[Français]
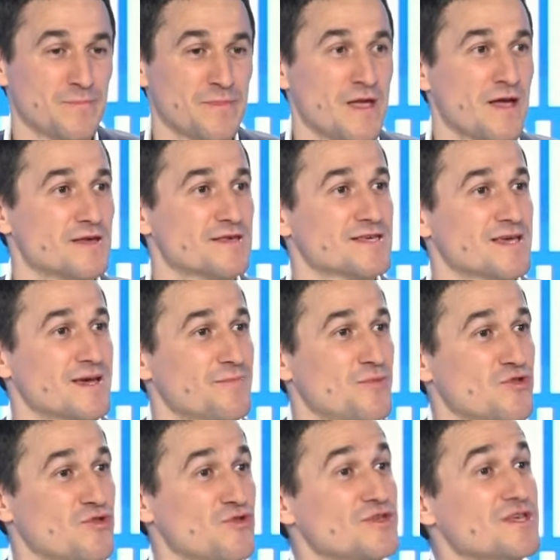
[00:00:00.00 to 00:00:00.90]
ce qui est
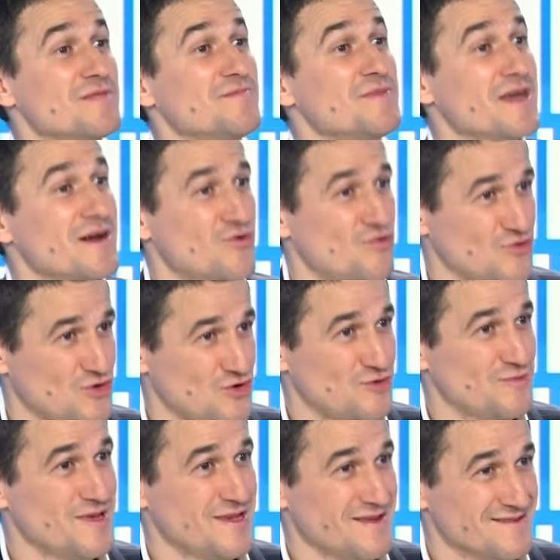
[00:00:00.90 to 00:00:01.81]
important, c'est de bien
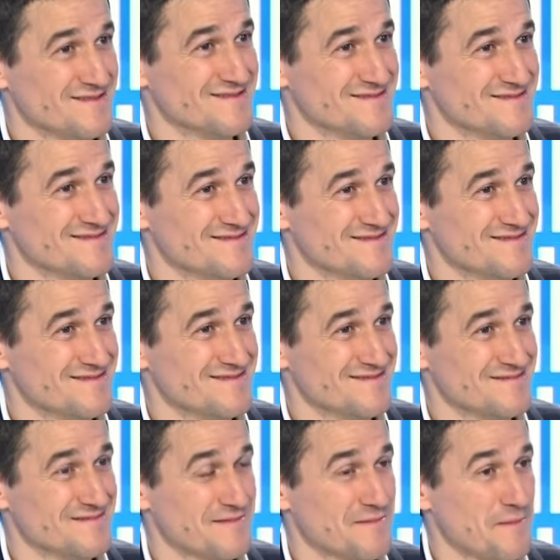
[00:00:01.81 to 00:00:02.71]
consommer
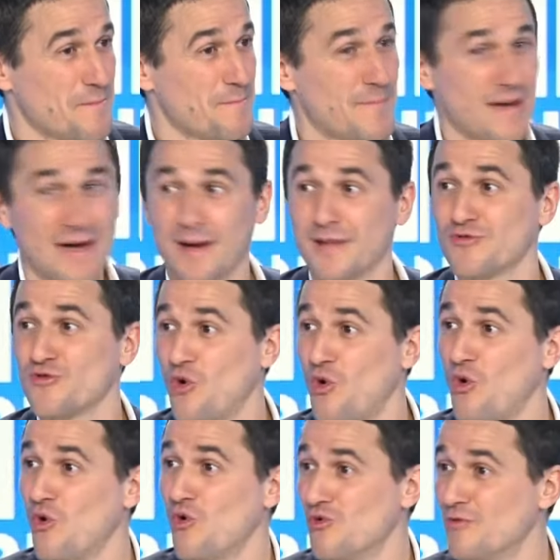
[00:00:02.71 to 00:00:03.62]
pas
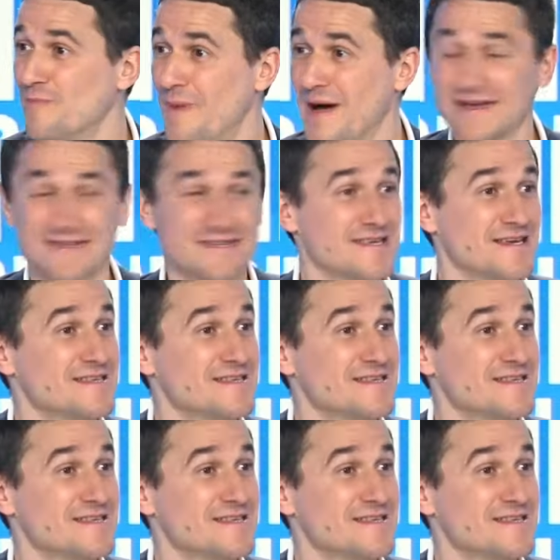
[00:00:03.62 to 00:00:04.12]
trop ou pas assez,